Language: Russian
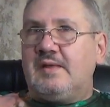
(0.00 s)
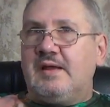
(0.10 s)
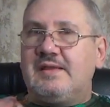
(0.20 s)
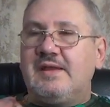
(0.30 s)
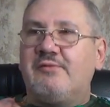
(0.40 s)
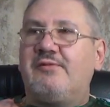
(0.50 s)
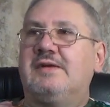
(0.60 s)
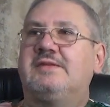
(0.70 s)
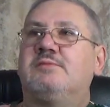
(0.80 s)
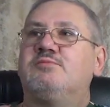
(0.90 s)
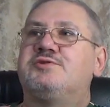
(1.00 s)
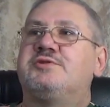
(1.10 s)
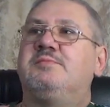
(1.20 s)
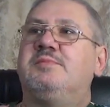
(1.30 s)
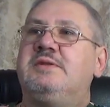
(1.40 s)
Хотя фактор
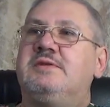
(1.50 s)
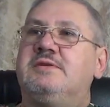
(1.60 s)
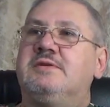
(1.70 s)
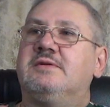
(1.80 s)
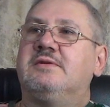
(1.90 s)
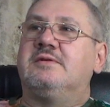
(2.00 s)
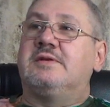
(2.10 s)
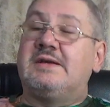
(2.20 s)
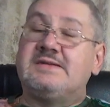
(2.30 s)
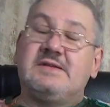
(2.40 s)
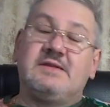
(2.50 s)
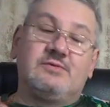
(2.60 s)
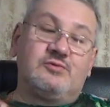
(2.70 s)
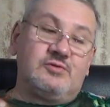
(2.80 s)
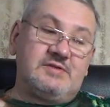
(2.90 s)
может быть э, разный.
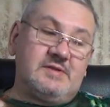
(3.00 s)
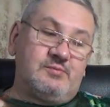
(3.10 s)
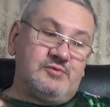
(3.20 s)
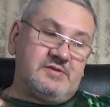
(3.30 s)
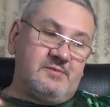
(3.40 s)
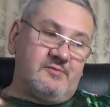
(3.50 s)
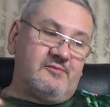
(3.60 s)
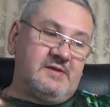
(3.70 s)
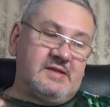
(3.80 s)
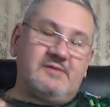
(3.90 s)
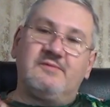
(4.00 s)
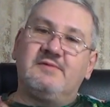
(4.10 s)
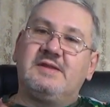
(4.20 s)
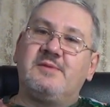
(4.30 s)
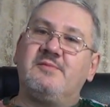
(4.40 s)
То есть, допустим, в, этот,
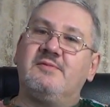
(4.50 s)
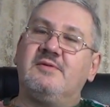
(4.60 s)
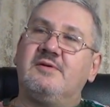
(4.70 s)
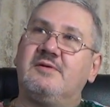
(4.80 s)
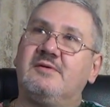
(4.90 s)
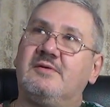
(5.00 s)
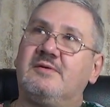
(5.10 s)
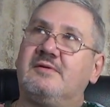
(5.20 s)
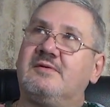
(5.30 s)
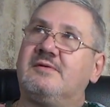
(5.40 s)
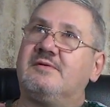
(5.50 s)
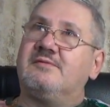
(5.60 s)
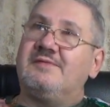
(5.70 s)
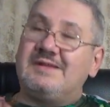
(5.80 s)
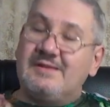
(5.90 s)
в, этом, э,
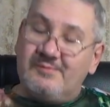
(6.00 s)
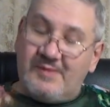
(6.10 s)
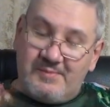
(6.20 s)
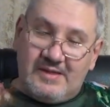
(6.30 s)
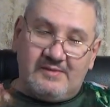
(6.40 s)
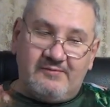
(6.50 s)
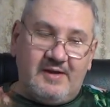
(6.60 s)
в этот момент